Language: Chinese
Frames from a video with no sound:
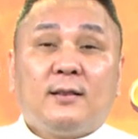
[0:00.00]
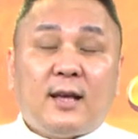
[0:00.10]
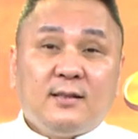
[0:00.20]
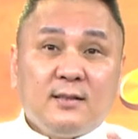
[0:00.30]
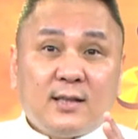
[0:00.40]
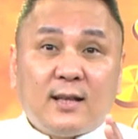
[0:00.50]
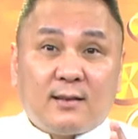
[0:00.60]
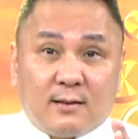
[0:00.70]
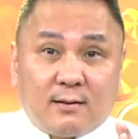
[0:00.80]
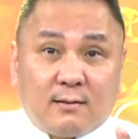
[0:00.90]
但是在
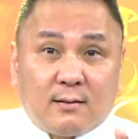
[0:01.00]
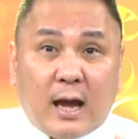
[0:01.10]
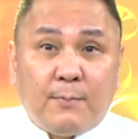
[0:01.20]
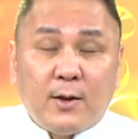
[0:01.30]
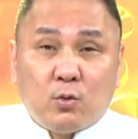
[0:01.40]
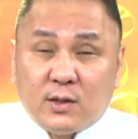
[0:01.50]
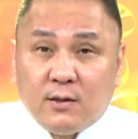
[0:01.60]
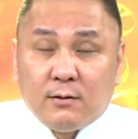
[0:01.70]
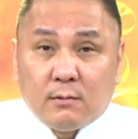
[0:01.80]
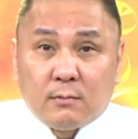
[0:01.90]
台北股
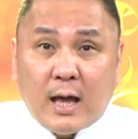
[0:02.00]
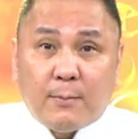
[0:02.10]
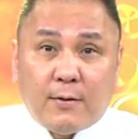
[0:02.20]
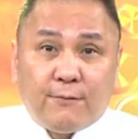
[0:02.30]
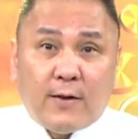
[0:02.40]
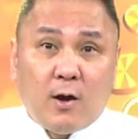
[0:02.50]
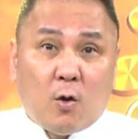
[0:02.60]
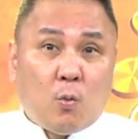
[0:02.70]
市大盘翻